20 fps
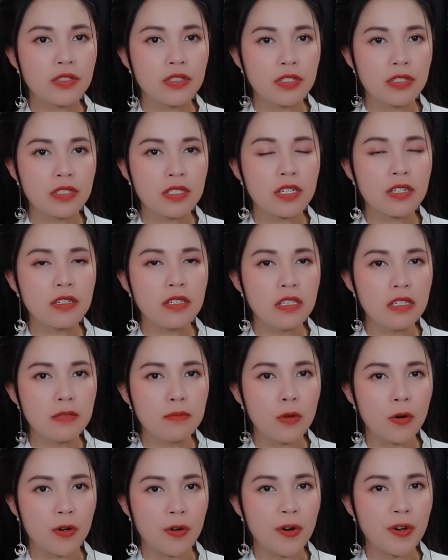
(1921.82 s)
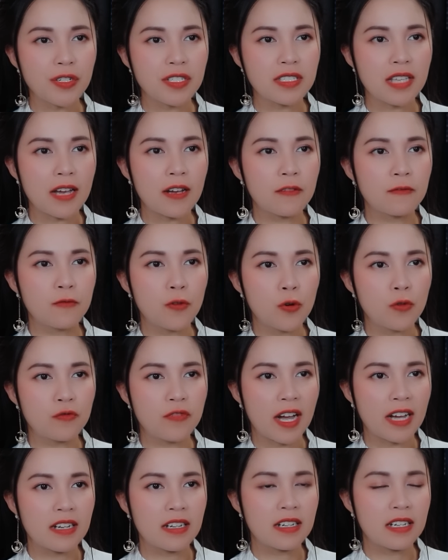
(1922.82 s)
trương cứ như một khối sắt vung
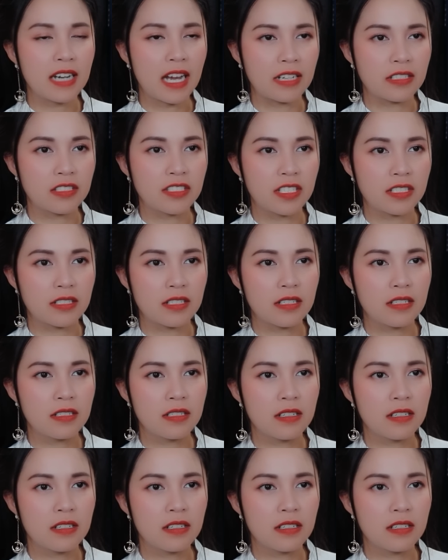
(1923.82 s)
vắng nặng trịch.